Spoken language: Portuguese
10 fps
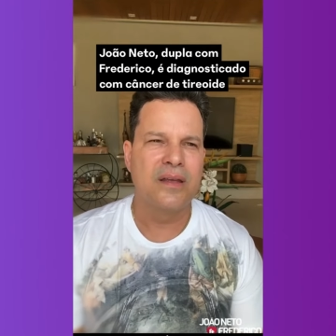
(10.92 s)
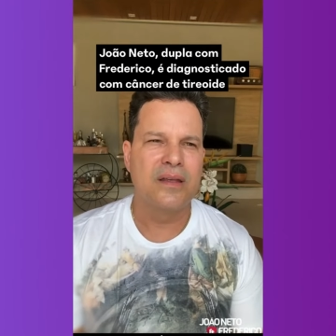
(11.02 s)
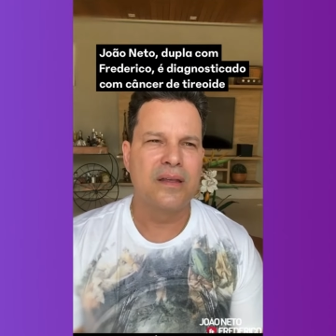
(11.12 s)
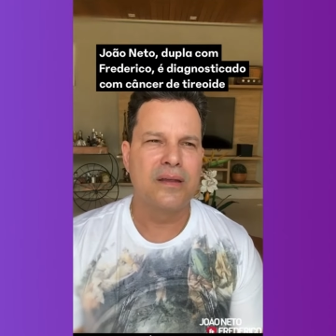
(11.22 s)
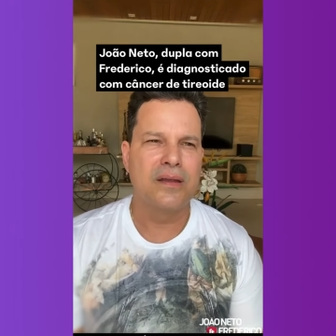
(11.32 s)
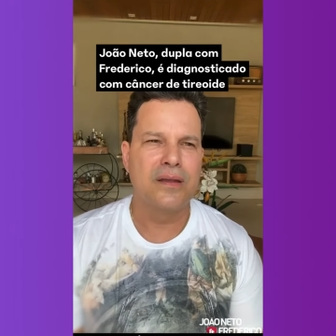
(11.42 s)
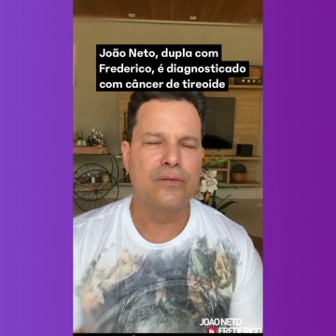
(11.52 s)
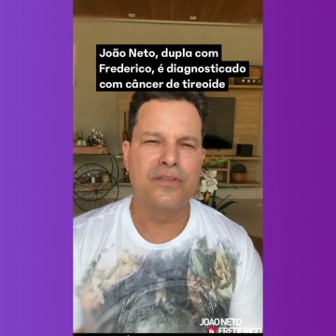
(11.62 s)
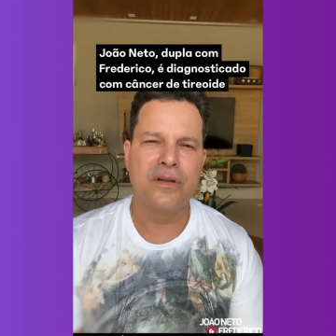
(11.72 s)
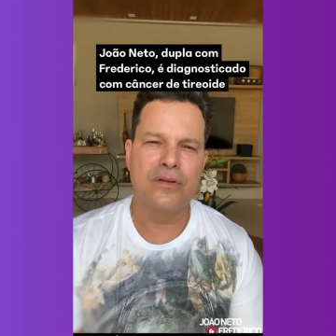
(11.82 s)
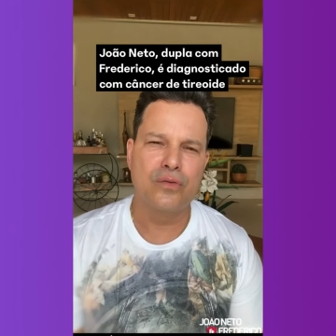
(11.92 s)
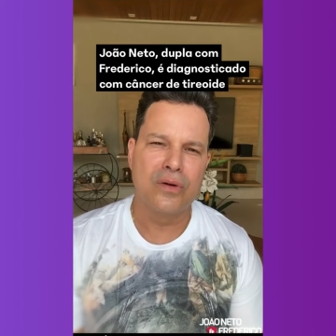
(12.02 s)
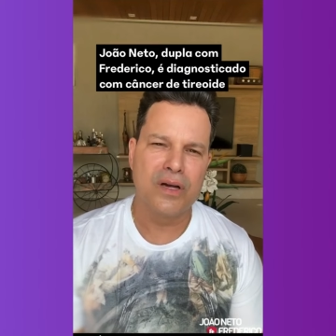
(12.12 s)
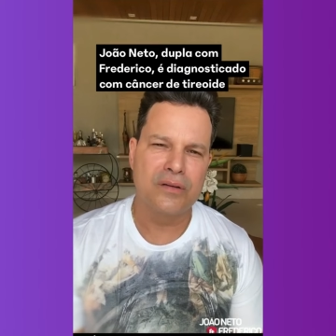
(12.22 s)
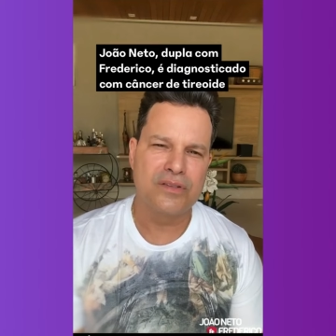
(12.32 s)
E no final
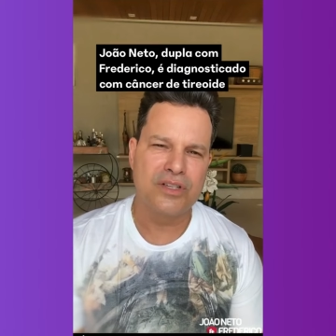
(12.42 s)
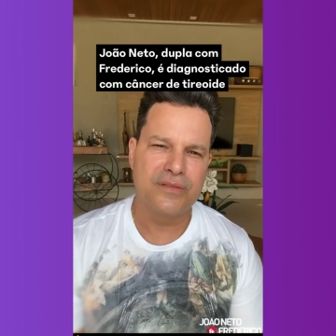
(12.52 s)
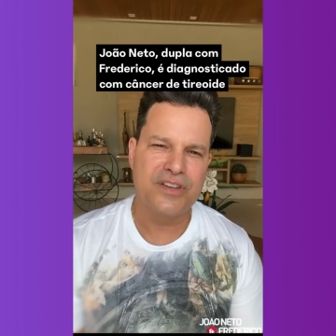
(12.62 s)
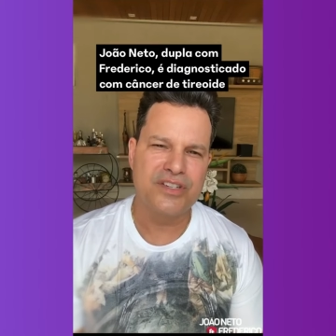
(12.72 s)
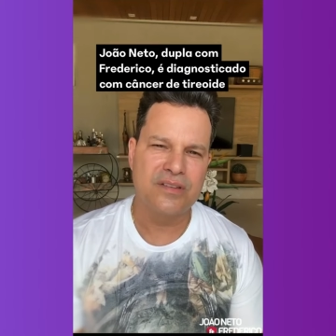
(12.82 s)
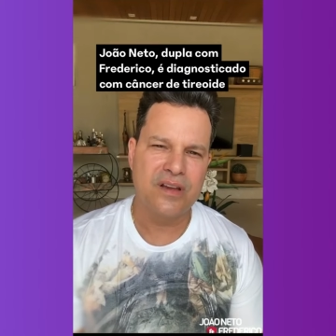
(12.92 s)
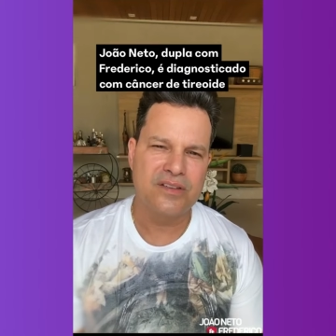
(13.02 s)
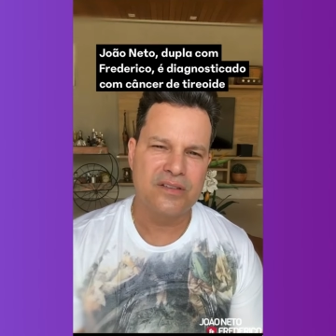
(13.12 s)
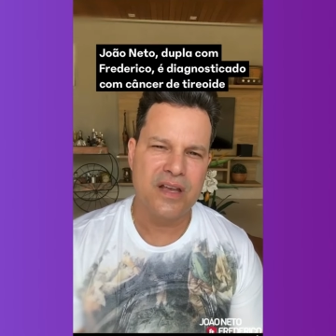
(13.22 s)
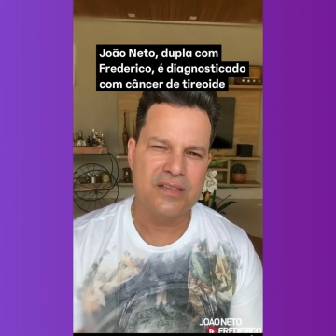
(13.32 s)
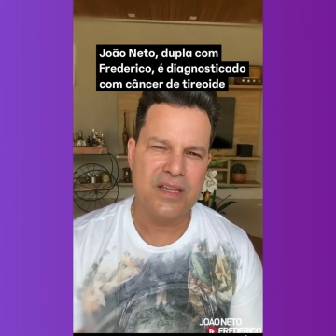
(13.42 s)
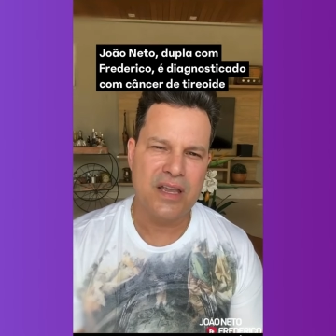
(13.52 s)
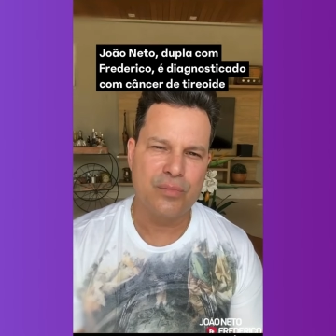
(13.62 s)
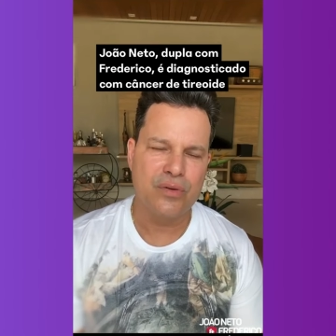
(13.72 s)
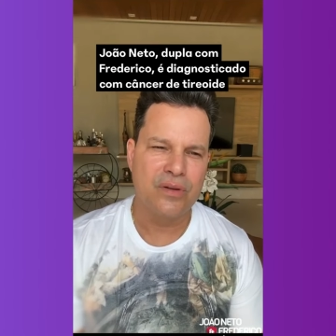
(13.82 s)
do ano, dia 23 de
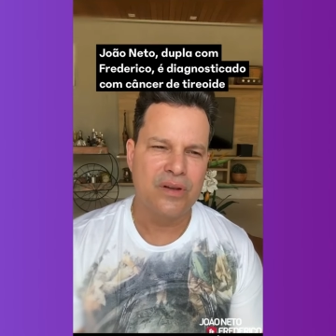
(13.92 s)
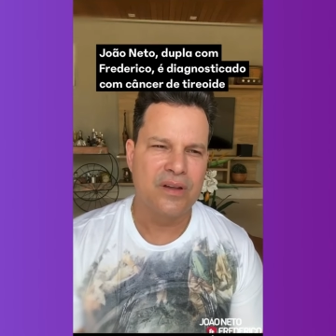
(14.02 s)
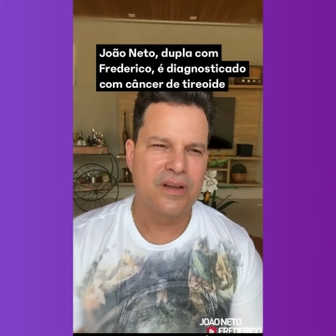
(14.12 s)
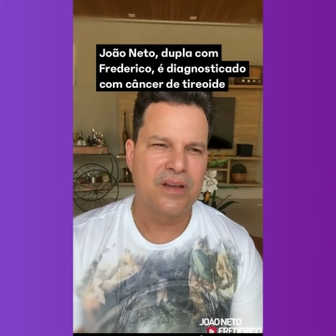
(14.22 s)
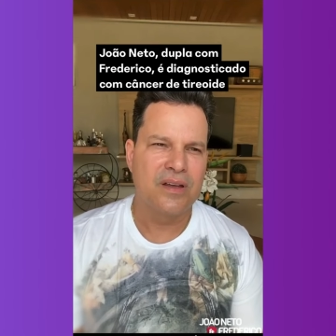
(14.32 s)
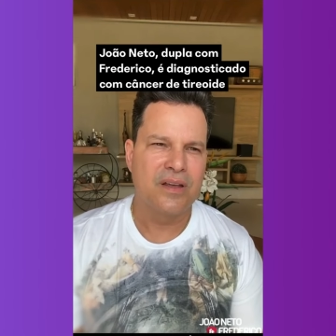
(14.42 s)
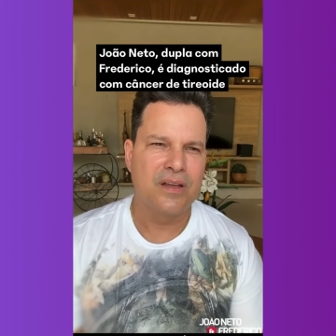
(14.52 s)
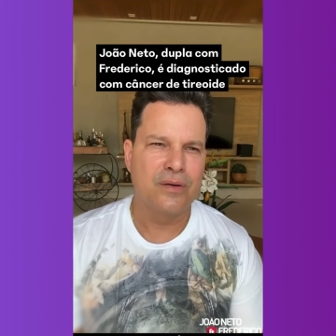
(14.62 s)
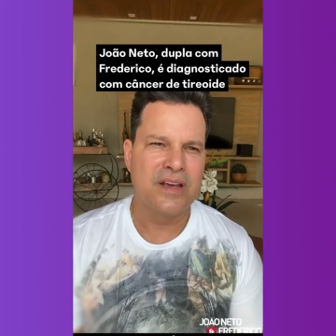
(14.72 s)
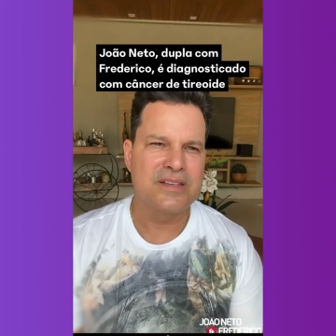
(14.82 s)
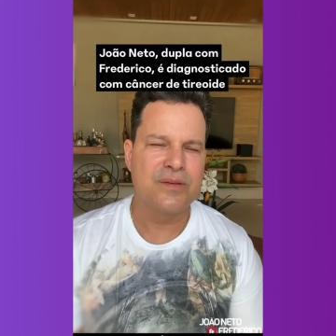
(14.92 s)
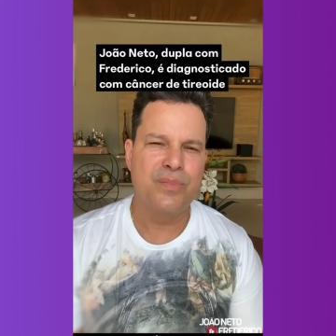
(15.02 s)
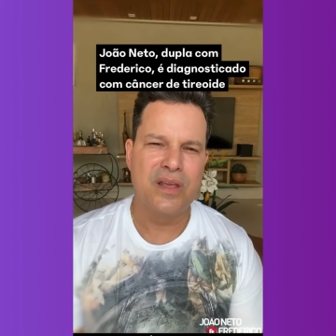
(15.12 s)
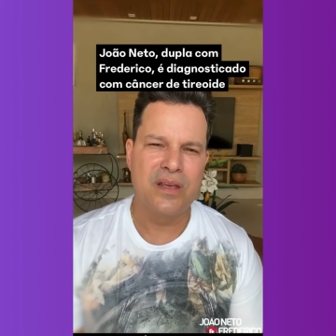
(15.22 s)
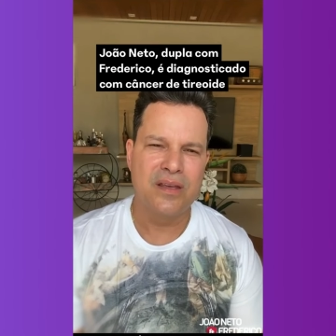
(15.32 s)
dezembro, eu
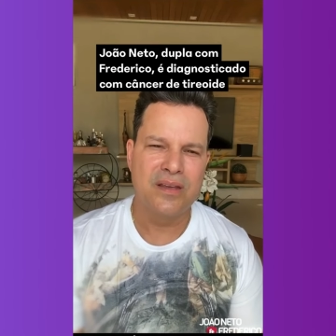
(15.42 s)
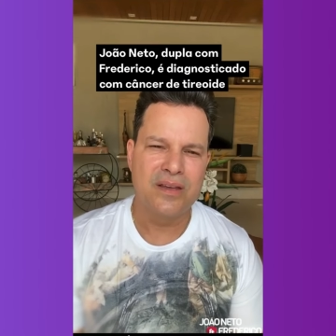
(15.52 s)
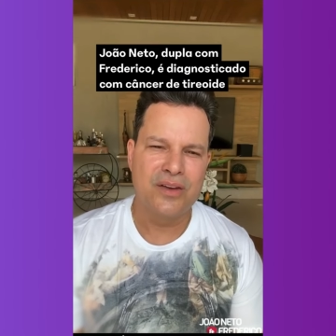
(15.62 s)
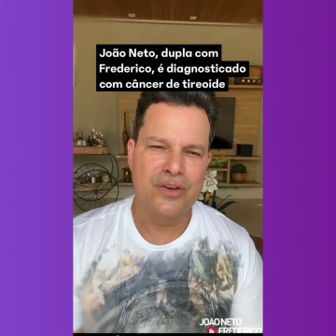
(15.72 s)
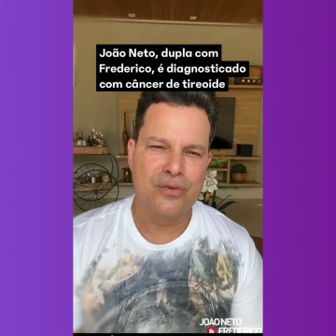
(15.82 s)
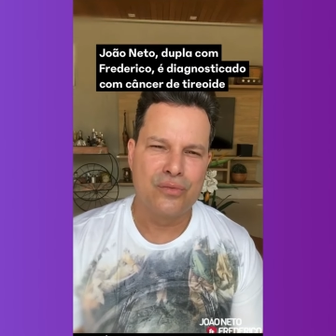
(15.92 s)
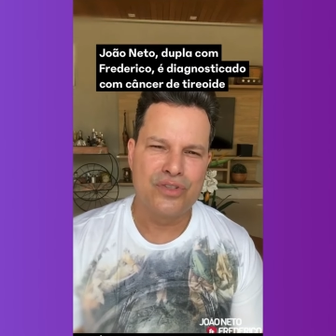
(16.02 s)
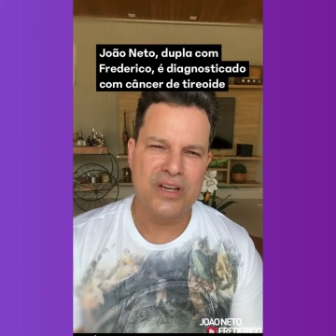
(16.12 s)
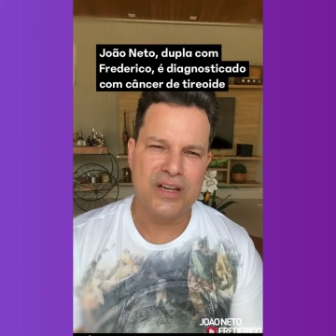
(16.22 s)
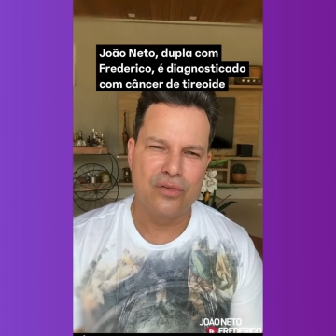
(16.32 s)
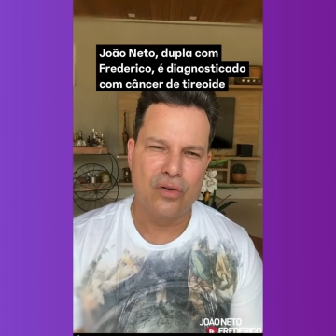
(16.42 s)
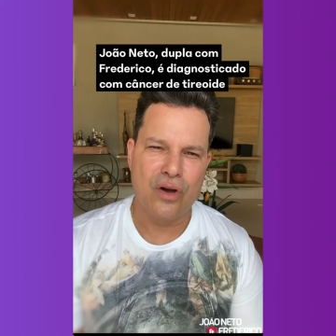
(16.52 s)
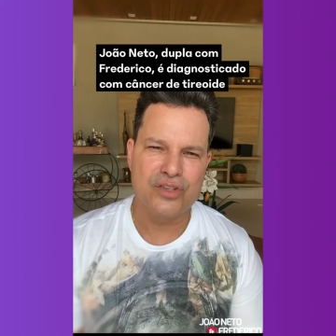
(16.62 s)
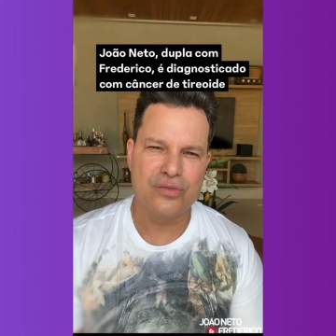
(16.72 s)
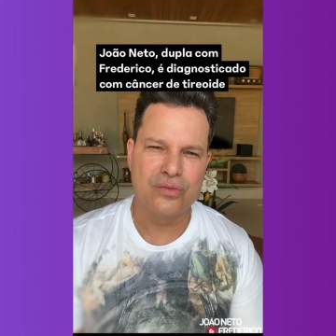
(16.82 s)
recebi um
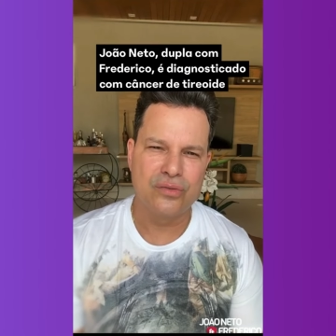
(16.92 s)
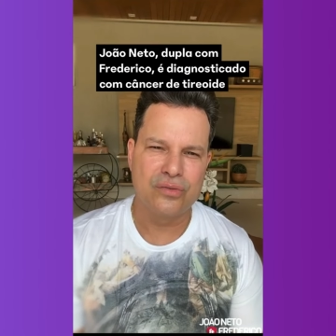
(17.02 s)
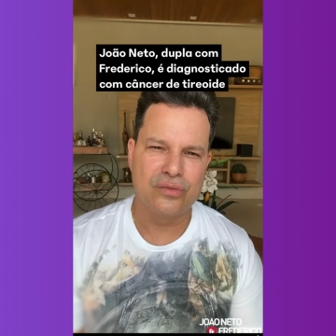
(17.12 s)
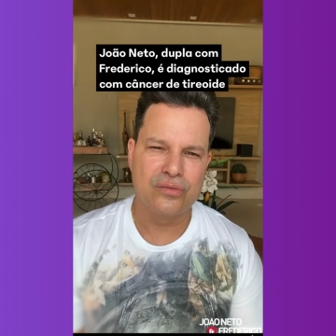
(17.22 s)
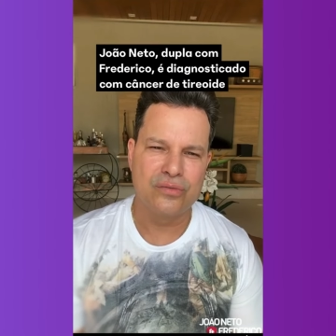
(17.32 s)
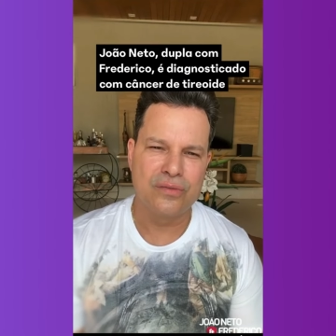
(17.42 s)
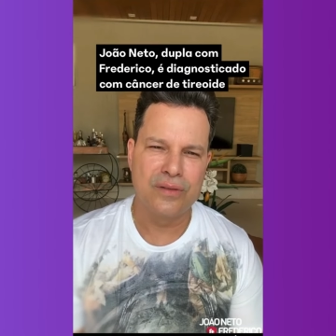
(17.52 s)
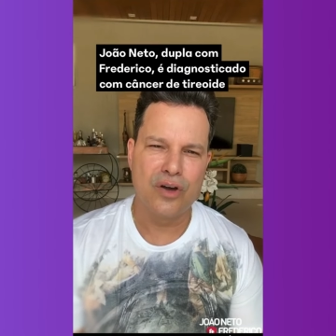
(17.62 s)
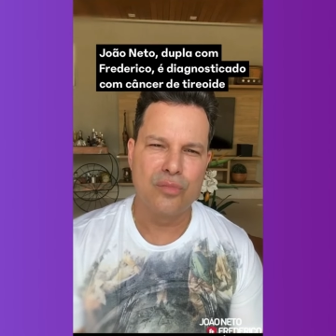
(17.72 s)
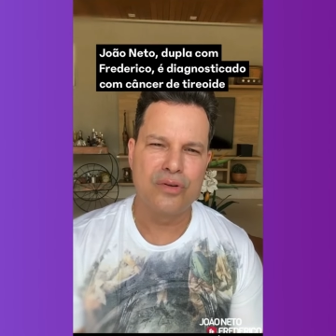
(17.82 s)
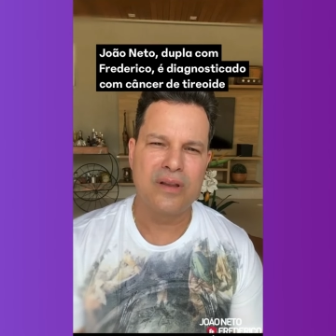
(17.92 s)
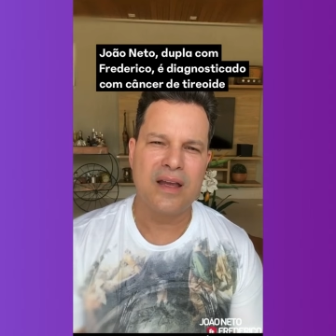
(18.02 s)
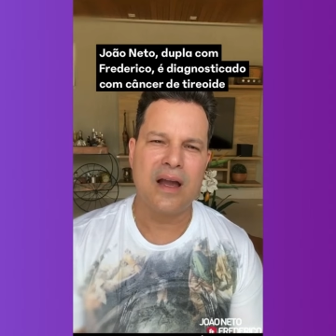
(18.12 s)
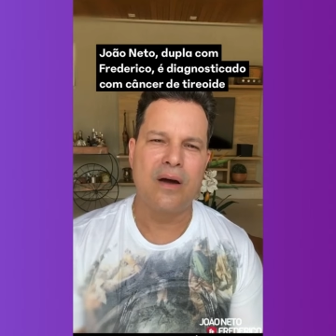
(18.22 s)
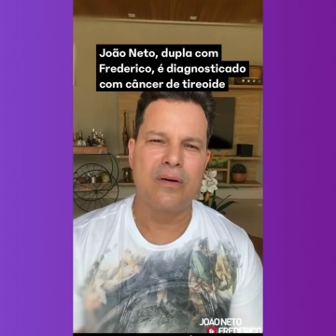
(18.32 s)
diagnóstico não muito
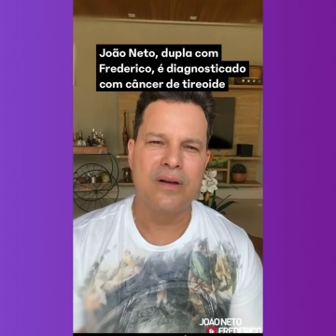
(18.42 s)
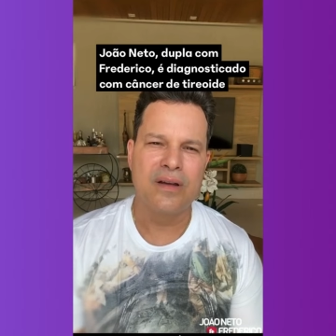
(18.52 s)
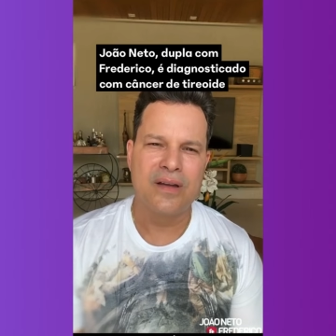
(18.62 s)
legal.